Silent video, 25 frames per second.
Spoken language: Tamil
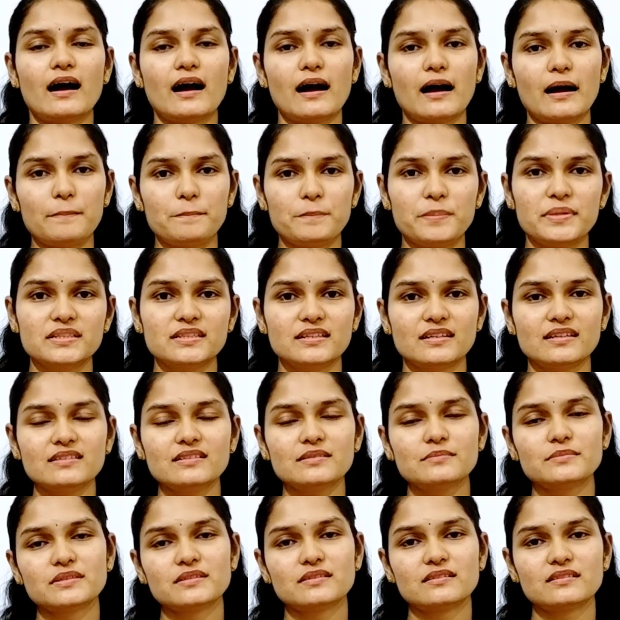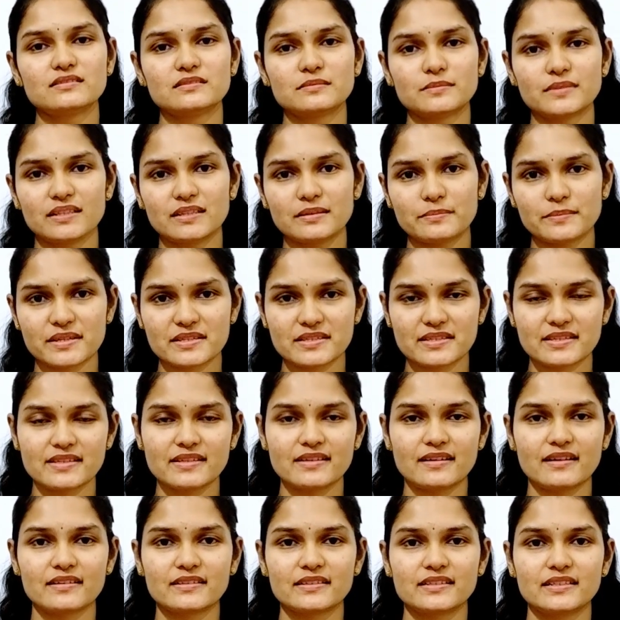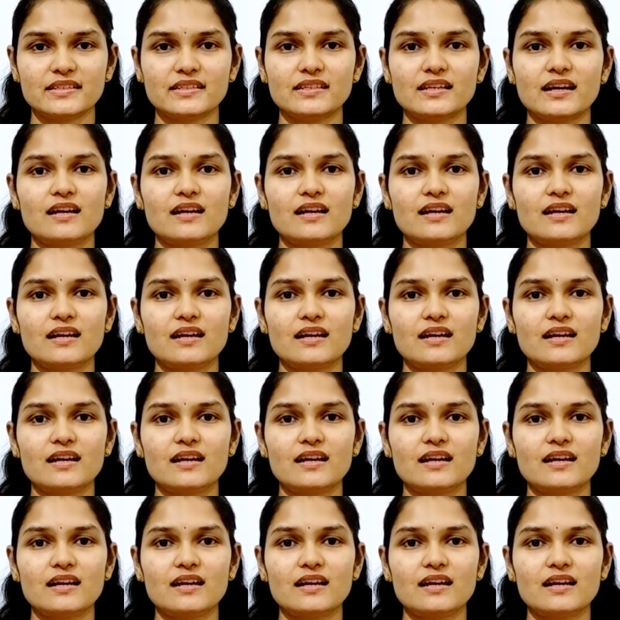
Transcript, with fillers: அப்போ தான் நம்ம அந்த மாதிரி மெஸ்ஸி ஆகி